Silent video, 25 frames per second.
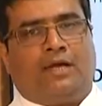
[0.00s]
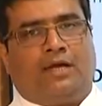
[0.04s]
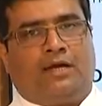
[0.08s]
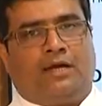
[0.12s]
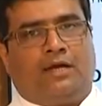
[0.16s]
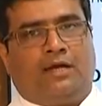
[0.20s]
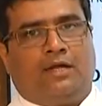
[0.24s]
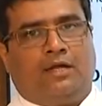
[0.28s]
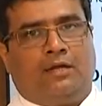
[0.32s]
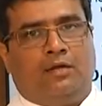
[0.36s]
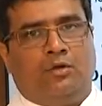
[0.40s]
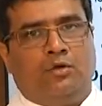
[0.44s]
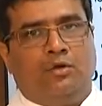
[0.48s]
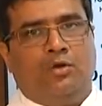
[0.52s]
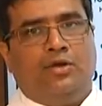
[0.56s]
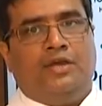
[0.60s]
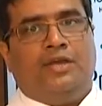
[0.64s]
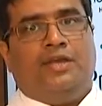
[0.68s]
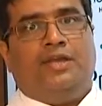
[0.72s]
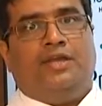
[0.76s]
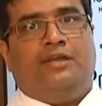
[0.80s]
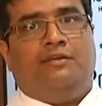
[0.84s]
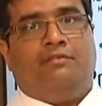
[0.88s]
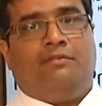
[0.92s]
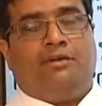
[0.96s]
కారణాలు
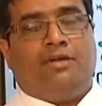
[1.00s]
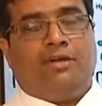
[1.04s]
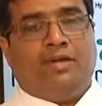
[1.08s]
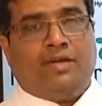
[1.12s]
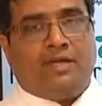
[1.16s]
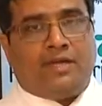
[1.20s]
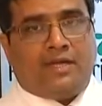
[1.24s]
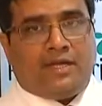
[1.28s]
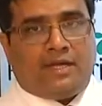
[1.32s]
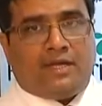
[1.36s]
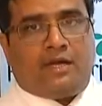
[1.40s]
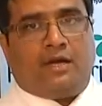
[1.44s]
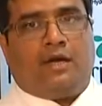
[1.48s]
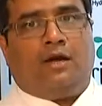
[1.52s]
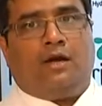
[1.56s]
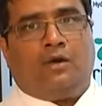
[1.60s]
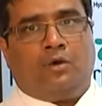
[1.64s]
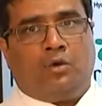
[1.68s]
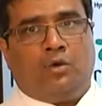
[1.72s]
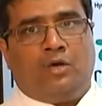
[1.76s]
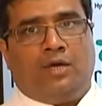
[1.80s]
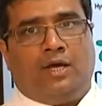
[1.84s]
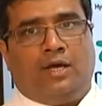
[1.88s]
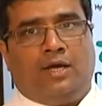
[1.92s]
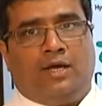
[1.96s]
ఇవన్నీ
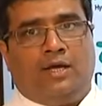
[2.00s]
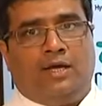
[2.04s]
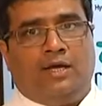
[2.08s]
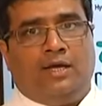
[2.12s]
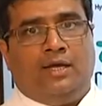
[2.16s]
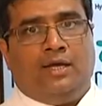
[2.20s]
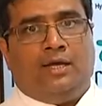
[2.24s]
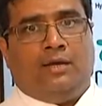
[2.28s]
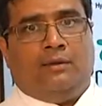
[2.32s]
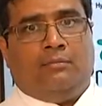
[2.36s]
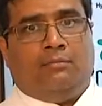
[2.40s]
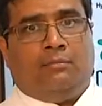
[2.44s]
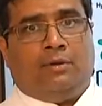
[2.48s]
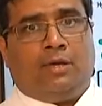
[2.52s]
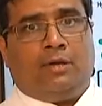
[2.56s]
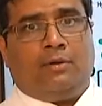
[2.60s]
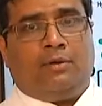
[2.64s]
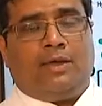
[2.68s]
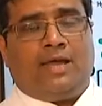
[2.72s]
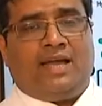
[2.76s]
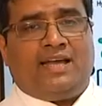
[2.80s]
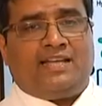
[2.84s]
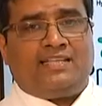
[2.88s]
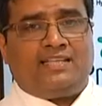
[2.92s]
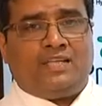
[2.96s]
కాకుండా మనం
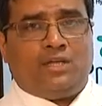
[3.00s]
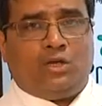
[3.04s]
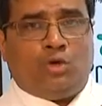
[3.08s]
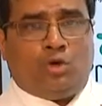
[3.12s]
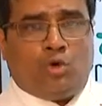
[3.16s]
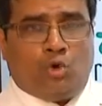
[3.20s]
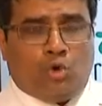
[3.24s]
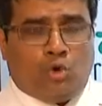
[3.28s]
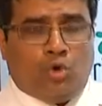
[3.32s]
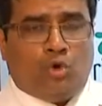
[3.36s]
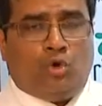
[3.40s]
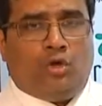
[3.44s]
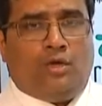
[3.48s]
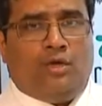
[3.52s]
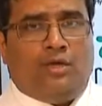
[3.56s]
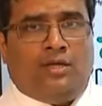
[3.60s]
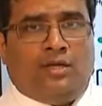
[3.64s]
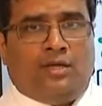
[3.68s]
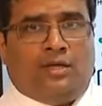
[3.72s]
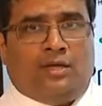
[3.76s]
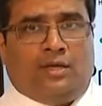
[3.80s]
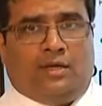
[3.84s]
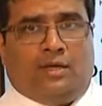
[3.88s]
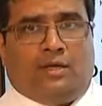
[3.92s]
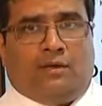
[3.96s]
యాజ్ ఏ హోల్
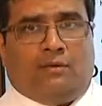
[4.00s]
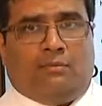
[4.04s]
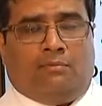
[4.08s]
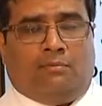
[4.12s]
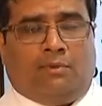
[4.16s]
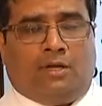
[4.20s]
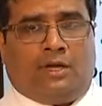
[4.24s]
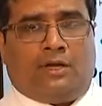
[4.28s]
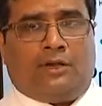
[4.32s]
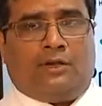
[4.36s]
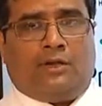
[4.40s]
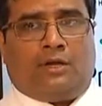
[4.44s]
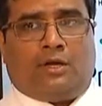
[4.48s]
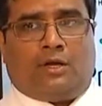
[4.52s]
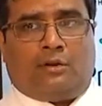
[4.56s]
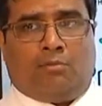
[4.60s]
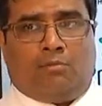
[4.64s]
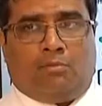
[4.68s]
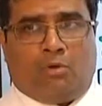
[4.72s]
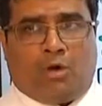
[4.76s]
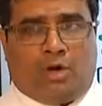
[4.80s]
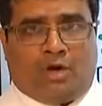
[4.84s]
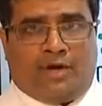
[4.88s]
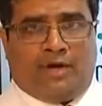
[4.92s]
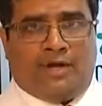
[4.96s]
మన యొక్క
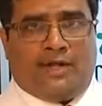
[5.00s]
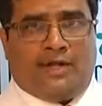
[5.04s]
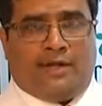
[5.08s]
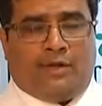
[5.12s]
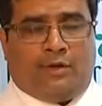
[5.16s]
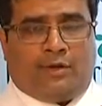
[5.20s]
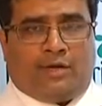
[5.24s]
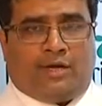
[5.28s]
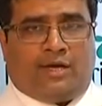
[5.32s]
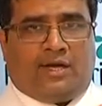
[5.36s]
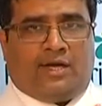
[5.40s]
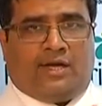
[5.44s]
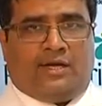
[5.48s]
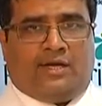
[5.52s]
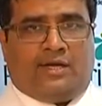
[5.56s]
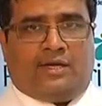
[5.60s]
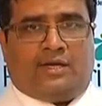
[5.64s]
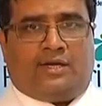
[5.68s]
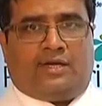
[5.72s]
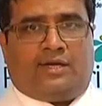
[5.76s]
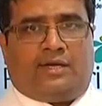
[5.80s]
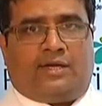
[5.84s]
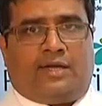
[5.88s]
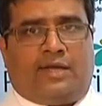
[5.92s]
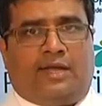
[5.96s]
బాడీ యొక్క
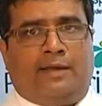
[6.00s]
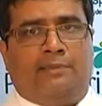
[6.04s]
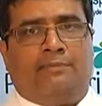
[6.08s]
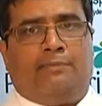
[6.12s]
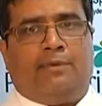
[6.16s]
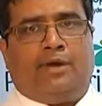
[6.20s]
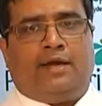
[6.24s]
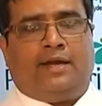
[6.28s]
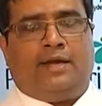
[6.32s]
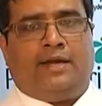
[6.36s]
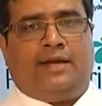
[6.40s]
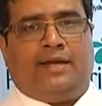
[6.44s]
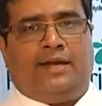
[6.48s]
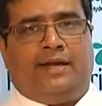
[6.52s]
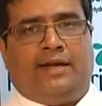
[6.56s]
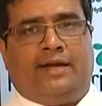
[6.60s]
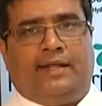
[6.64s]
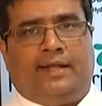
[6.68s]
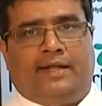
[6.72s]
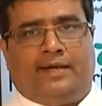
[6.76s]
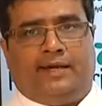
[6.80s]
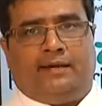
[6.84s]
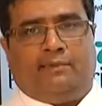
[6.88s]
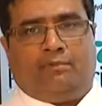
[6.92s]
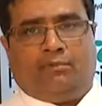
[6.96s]
టైప్
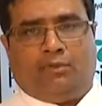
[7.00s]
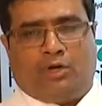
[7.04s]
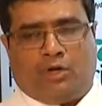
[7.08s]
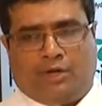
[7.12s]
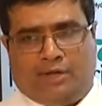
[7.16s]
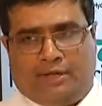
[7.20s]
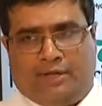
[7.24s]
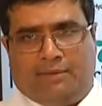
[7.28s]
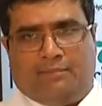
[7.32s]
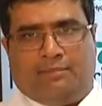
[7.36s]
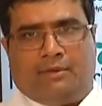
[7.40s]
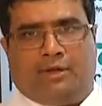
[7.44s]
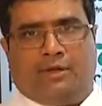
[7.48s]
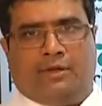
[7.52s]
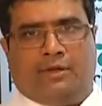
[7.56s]
కానివ్వండి అంటే బాడీ మన